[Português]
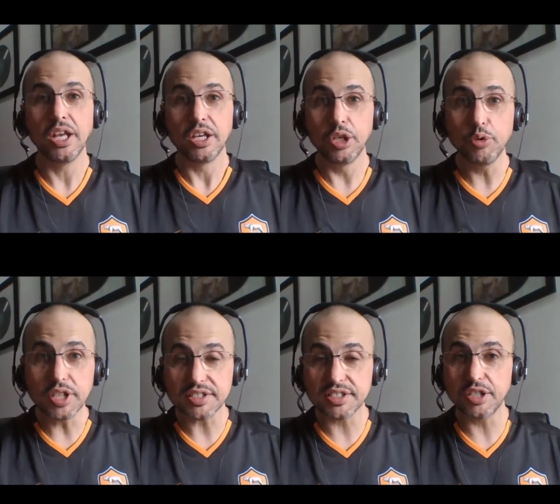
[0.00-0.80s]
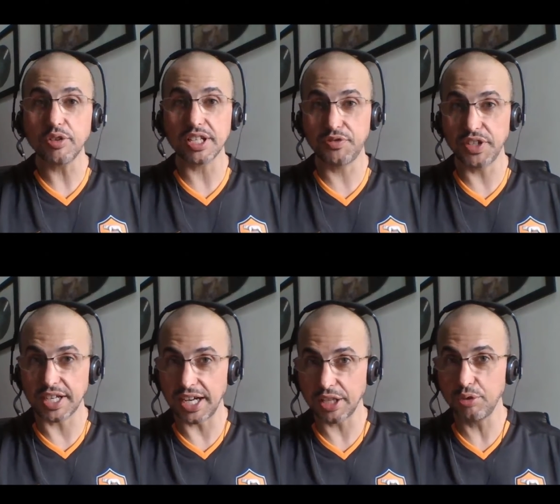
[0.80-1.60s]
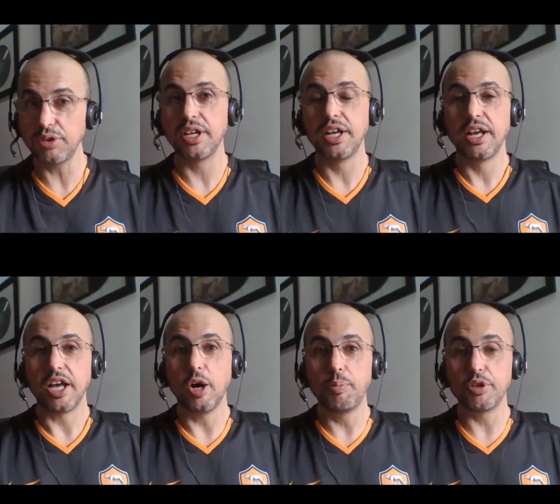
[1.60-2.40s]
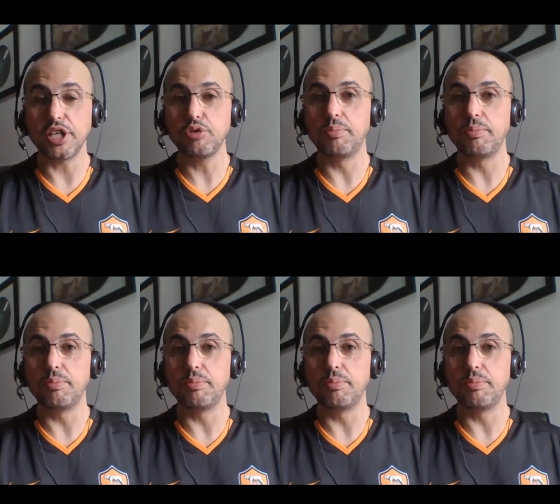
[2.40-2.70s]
E o terceiro classificado é o projeto